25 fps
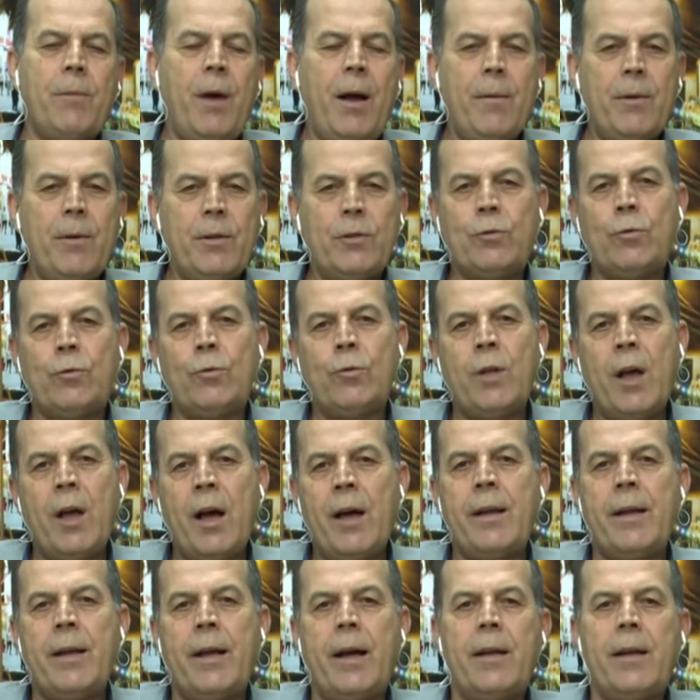محمد
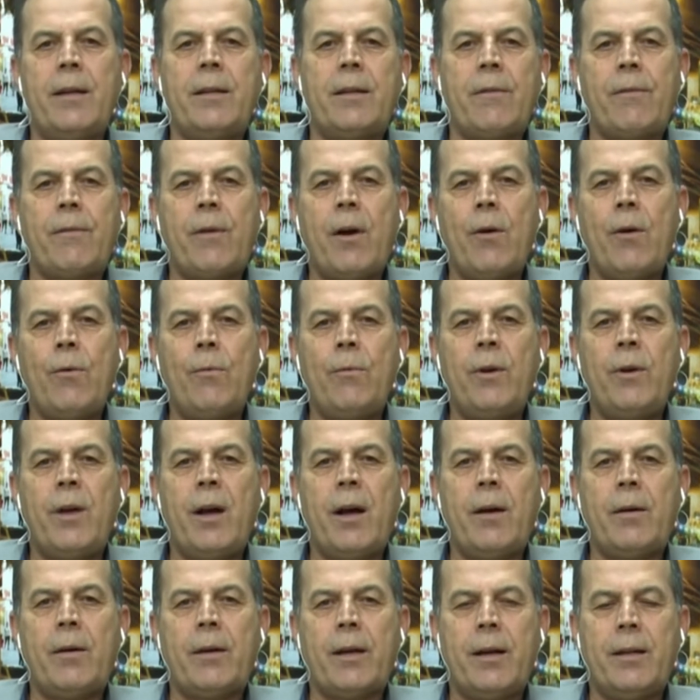السوداني يعني
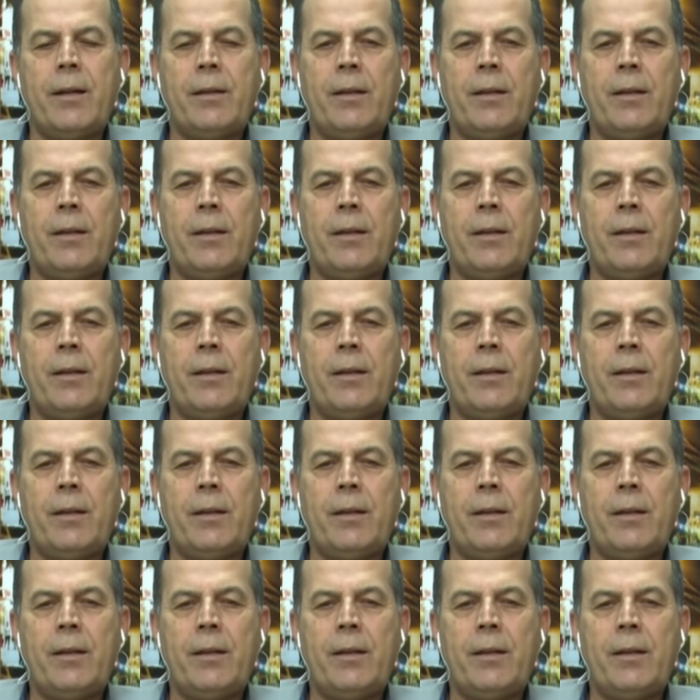تفاهمنا